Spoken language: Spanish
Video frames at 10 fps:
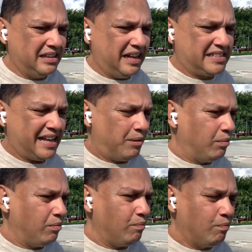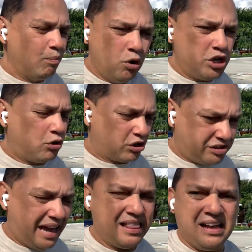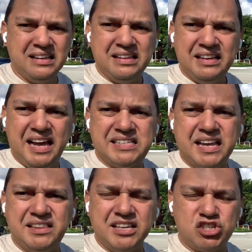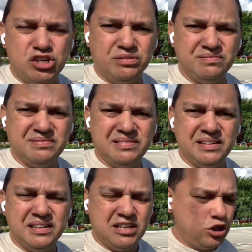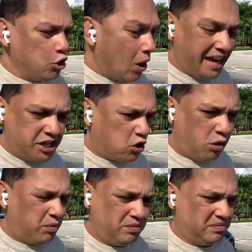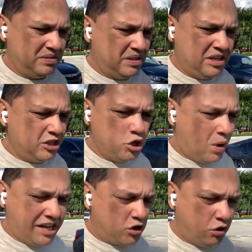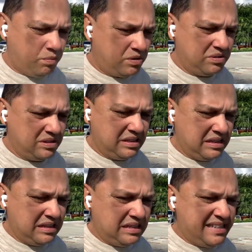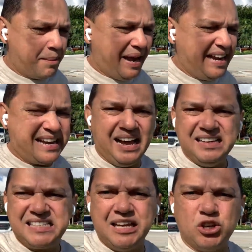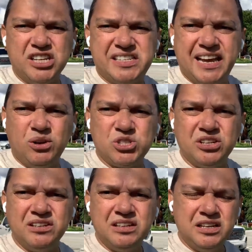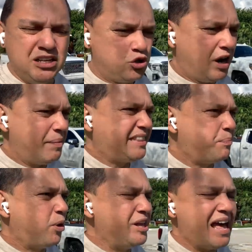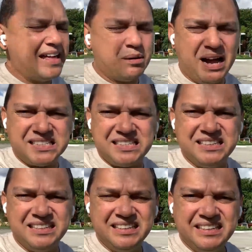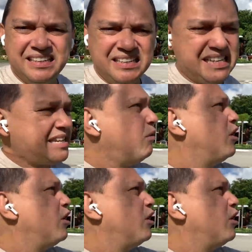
está muy cortada esa intención. No hay cómo, no hay cómo. Y América, siendo sinceros, solamente podía dar más si se